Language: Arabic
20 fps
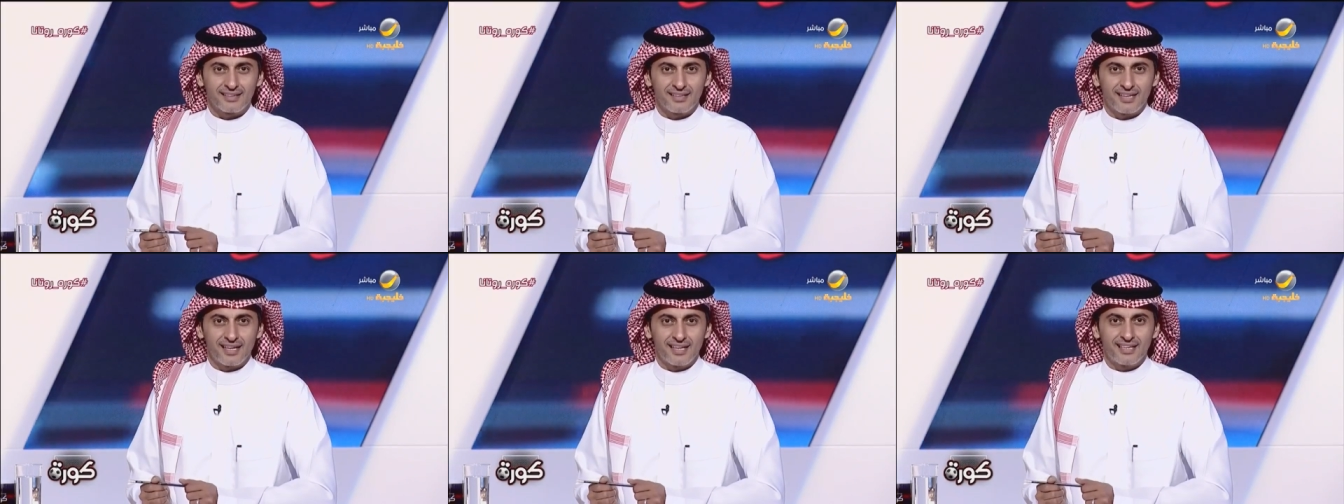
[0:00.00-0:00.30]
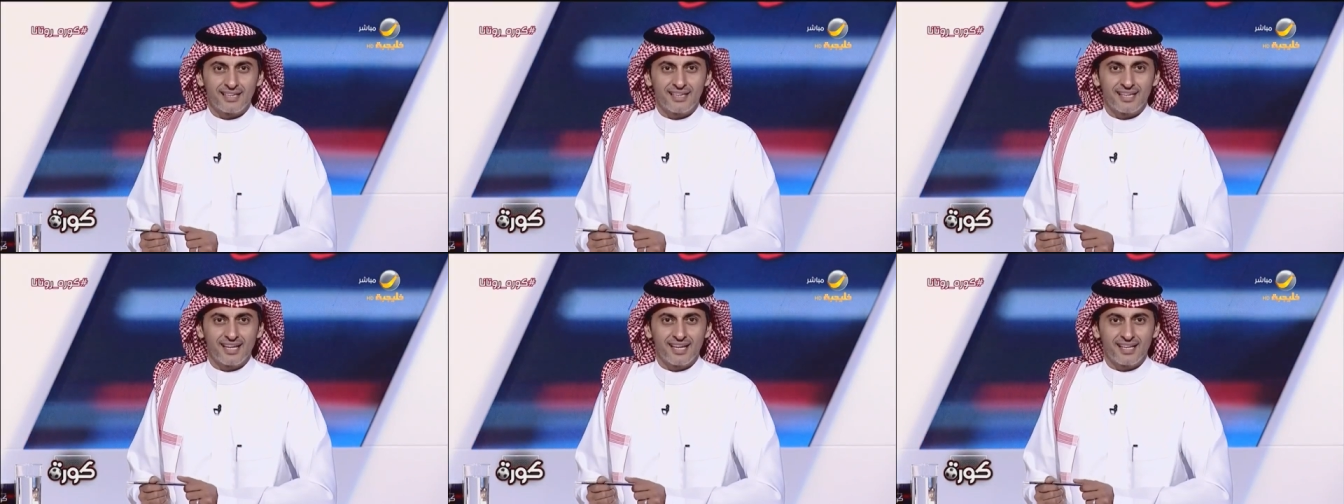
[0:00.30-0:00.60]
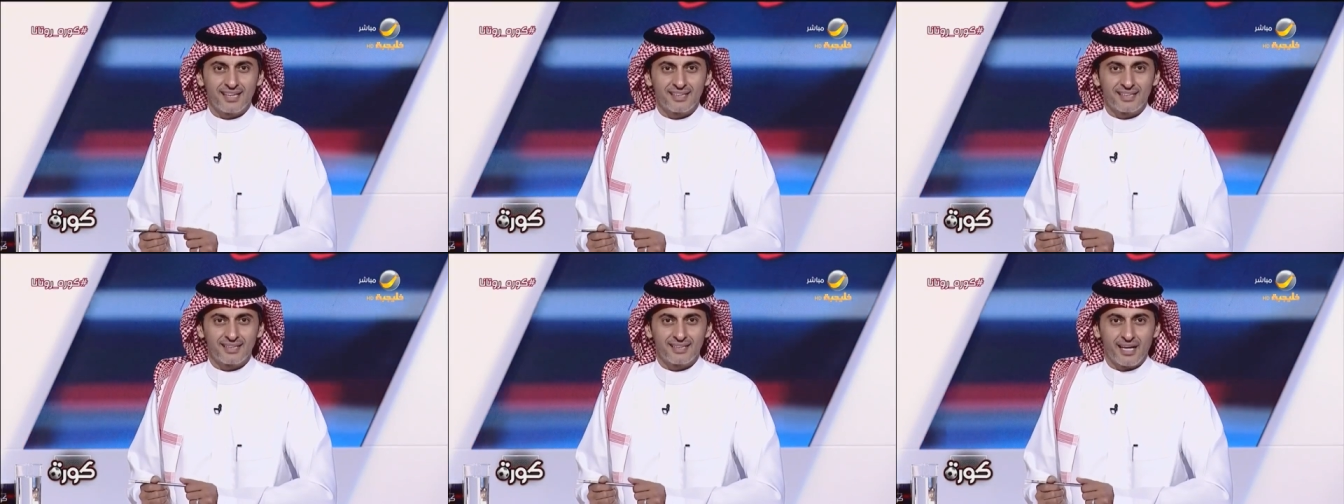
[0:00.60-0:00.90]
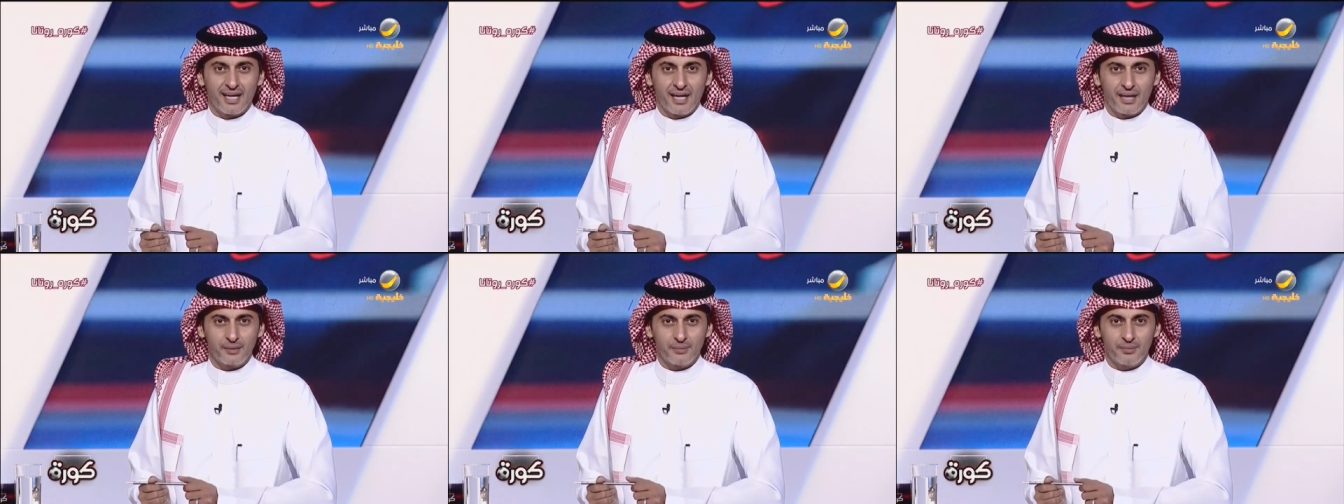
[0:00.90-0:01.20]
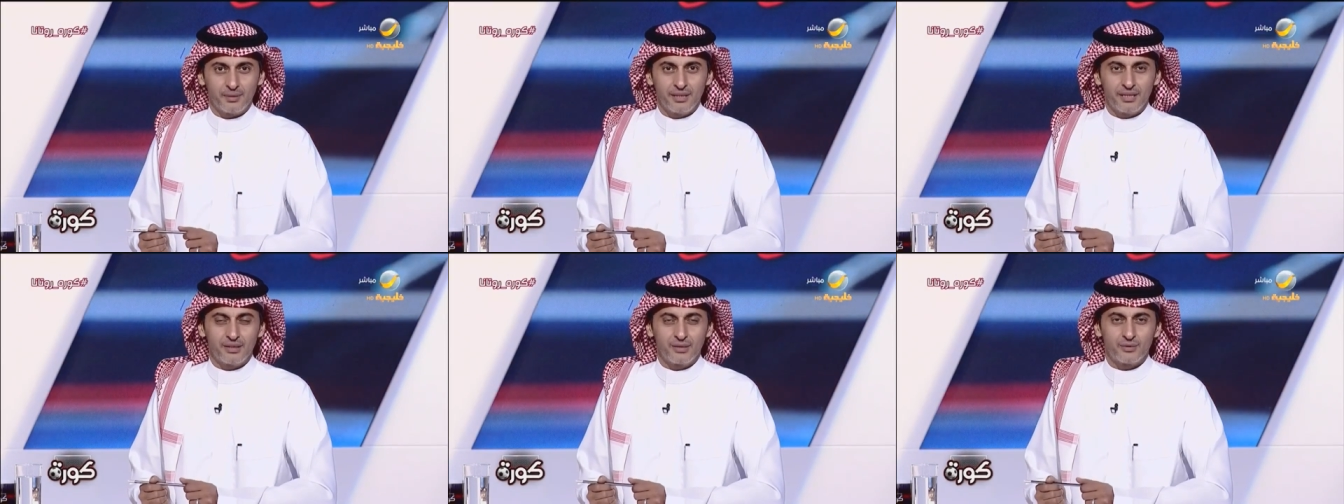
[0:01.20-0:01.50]
الاداريه
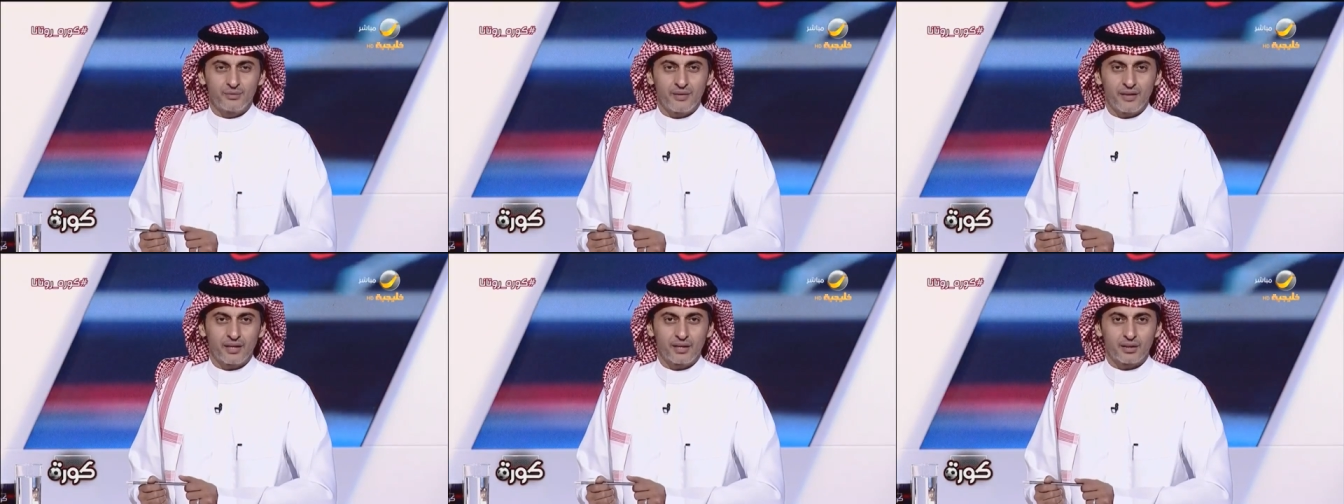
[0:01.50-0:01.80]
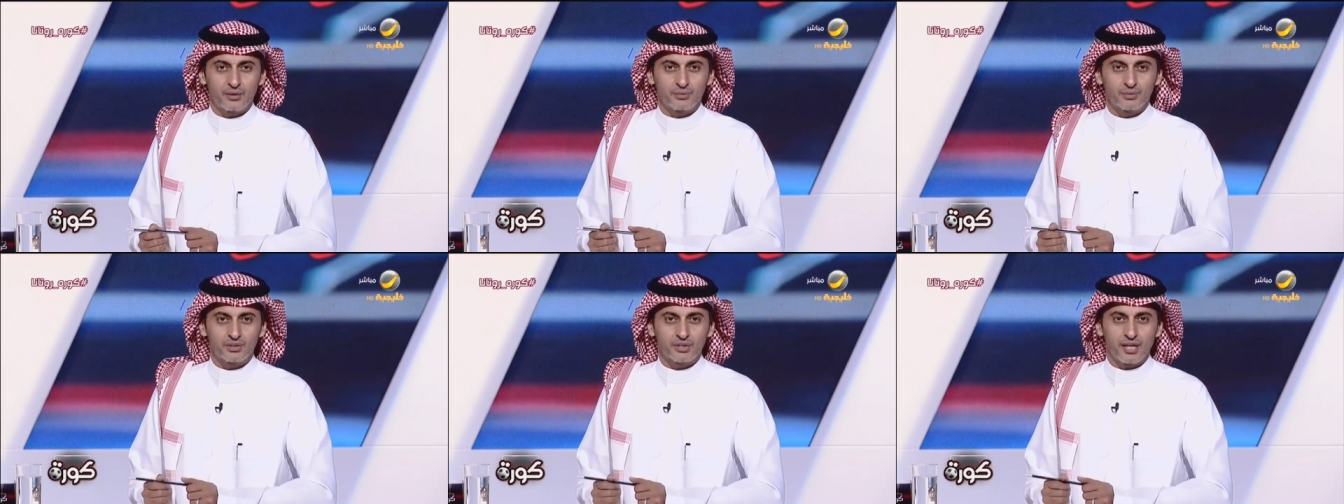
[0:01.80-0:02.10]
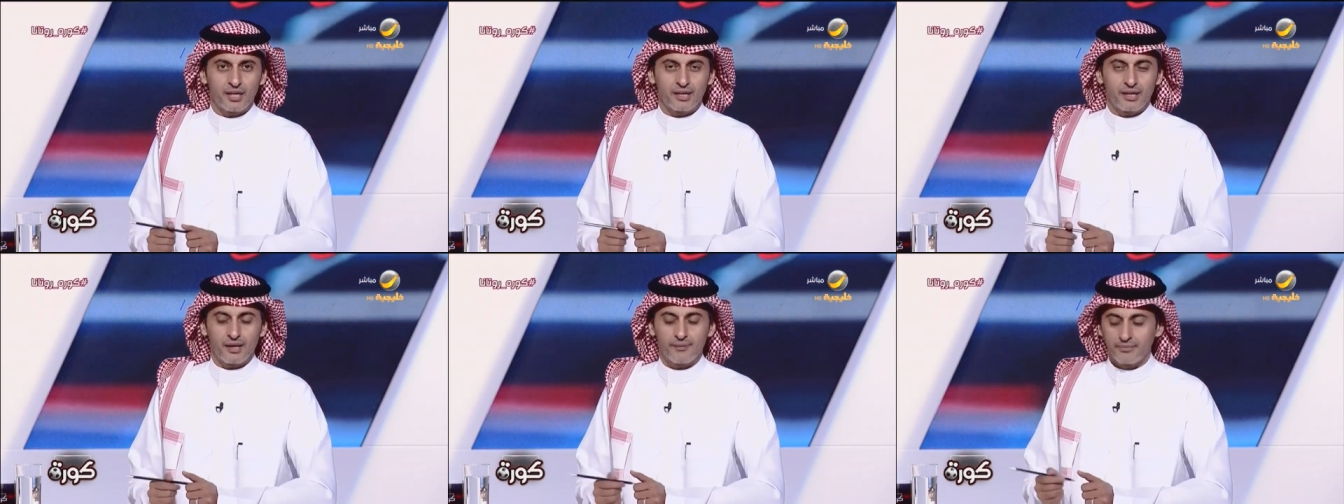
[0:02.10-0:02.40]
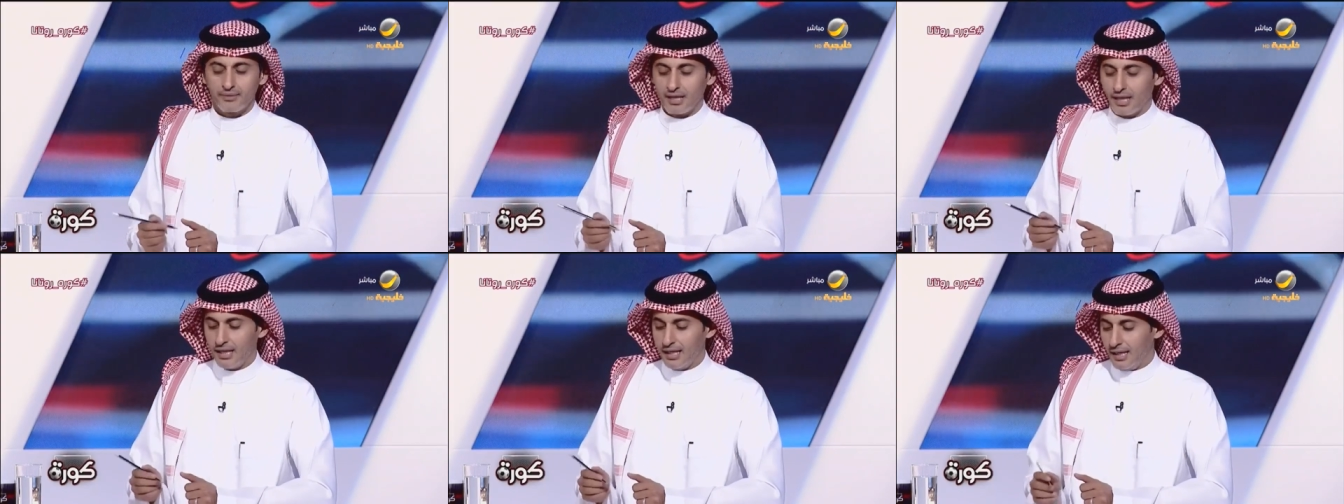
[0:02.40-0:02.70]
للاعبين وفالكم ان شاء الله